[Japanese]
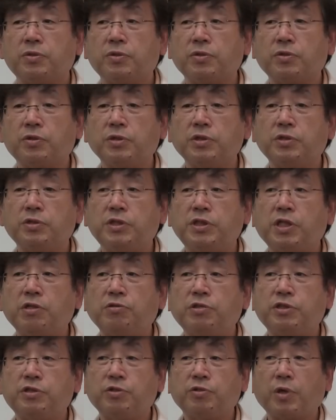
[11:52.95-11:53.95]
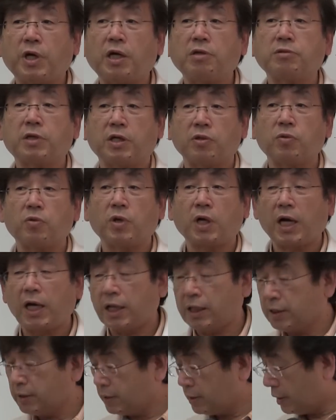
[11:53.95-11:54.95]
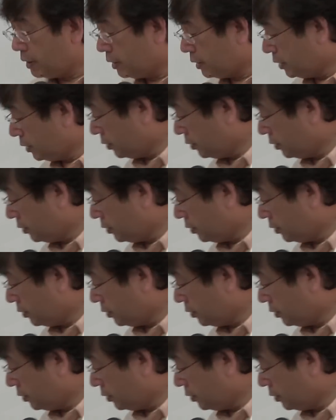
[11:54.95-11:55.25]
本当に入れる必要があるかどうかね